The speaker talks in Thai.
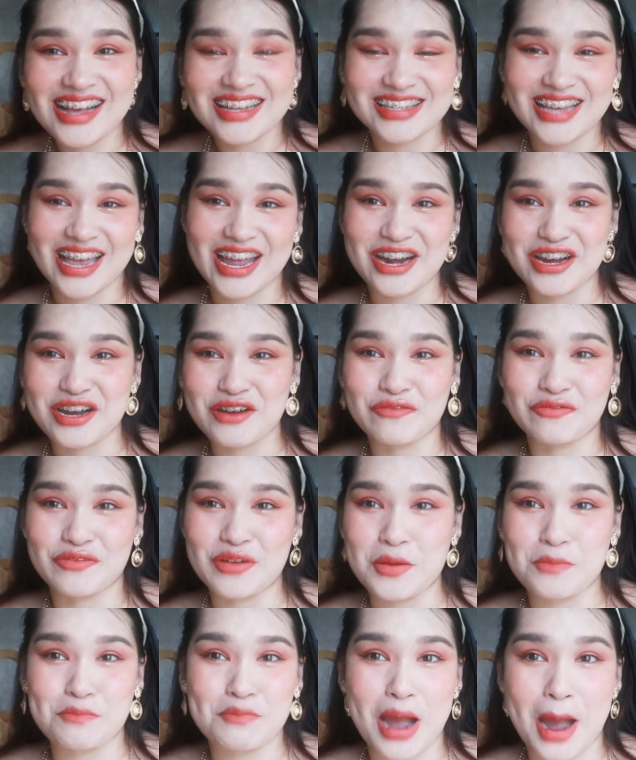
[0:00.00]
ใช้ริม
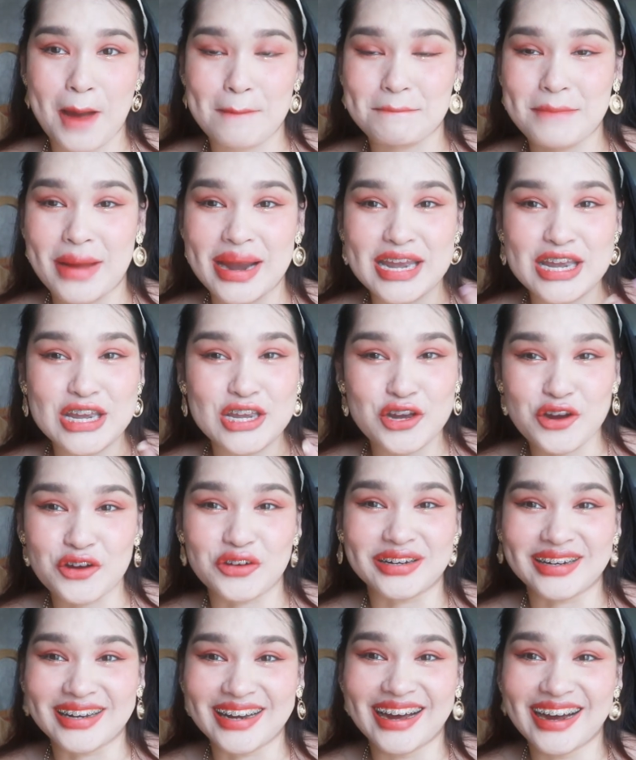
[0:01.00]
ฝีปากไม่หยุ
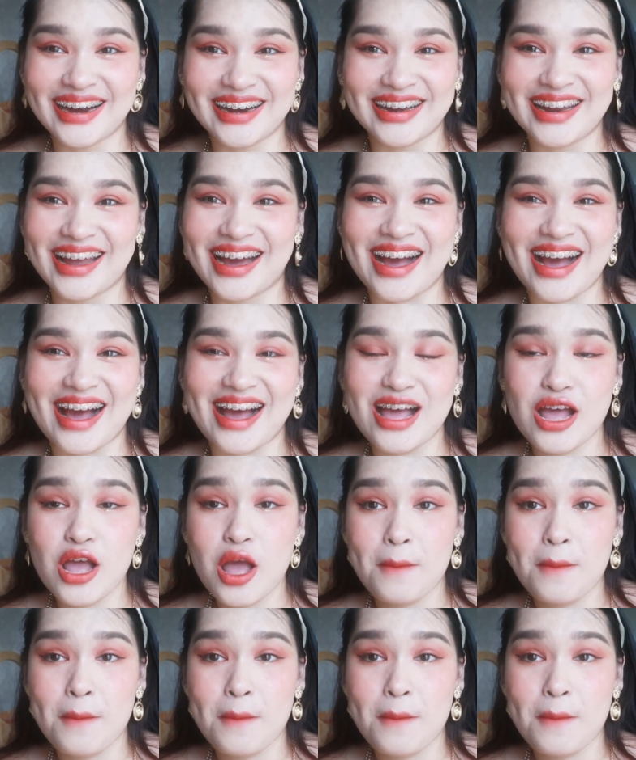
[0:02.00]
ดเลยนะคะ